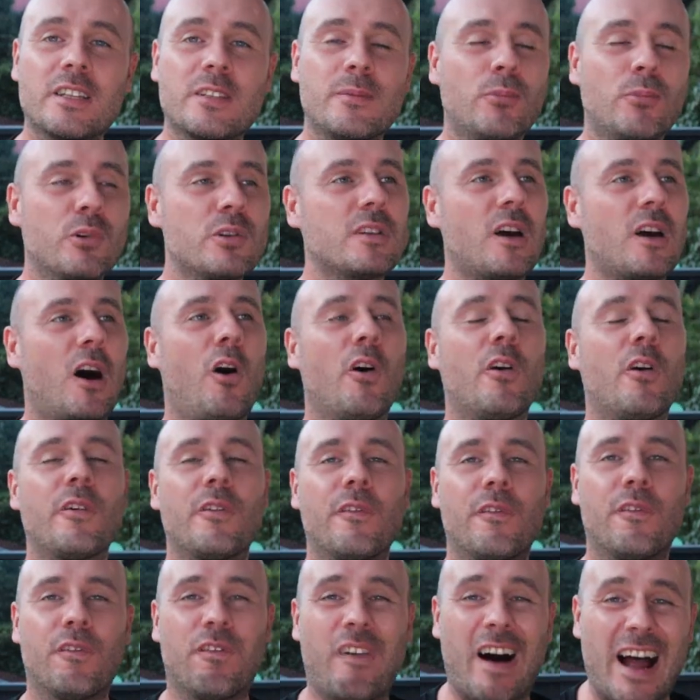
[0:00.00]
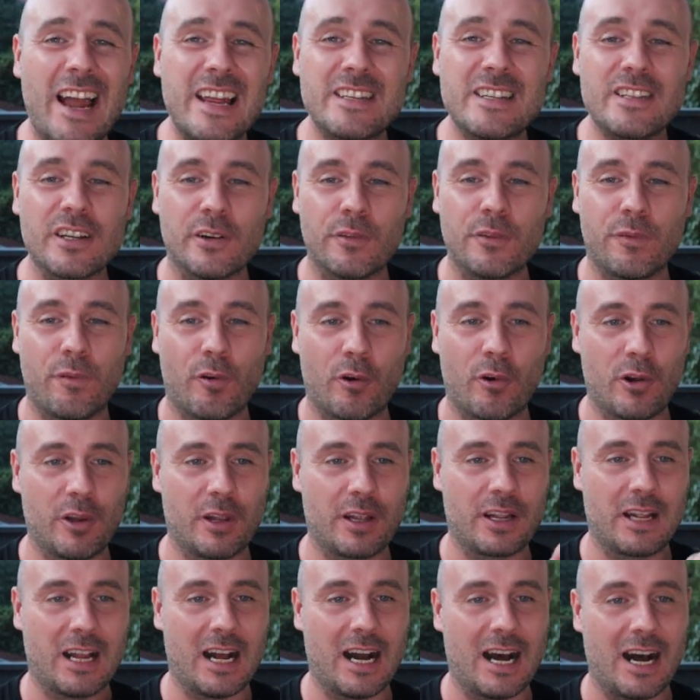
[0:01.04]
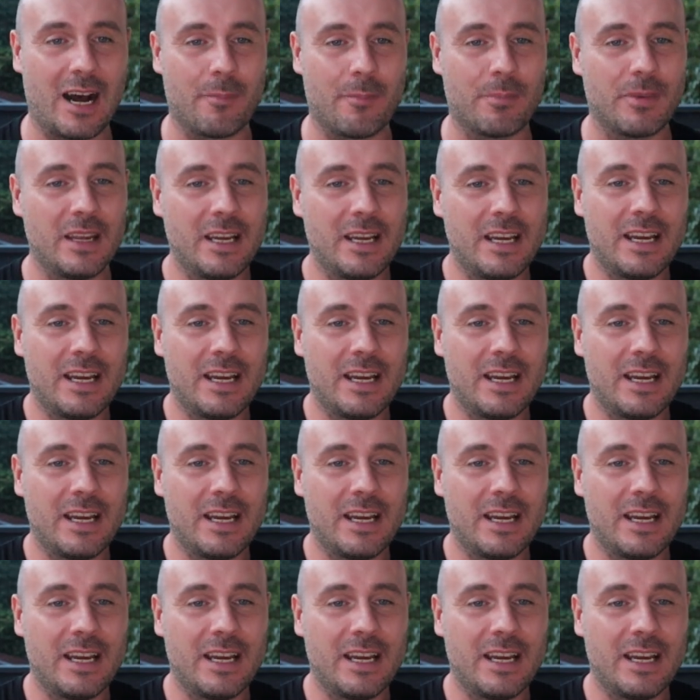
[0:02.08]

das muss auch weitere Folgen haben.